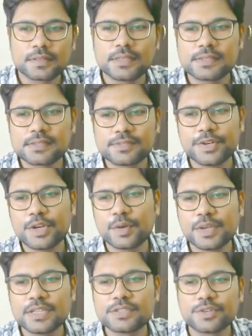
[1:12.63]
దిస్ వీడియో
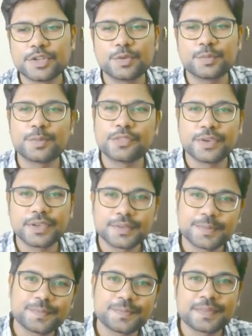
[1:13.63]
ఈజ్ ఫర్ యూ పృథ్వీ
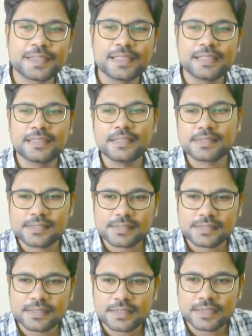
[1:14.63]
దిస్
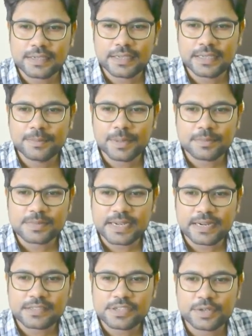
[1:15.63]
ఇది మనం
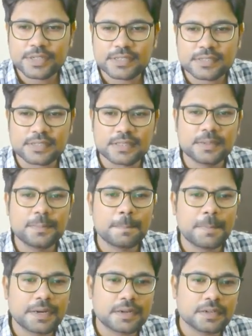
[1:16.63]
స్ట్రాటజీలో డిస్కస్ చేద్దాం
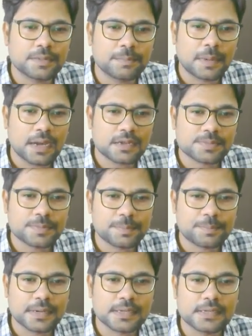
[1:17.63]
బట్ మార్క్స్
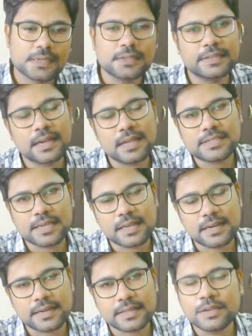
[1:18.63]
పరంగా ఎలా
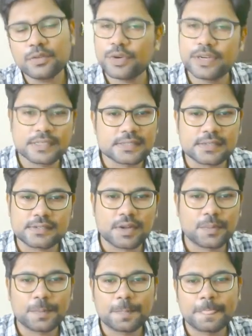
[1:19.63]
చేయాలి అనేది విల్ డిస్కస్ నౌ
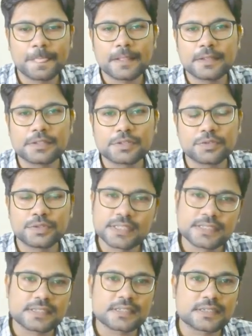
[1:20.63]
సో
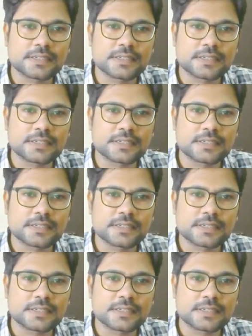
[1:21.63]
దిస్ ఇస్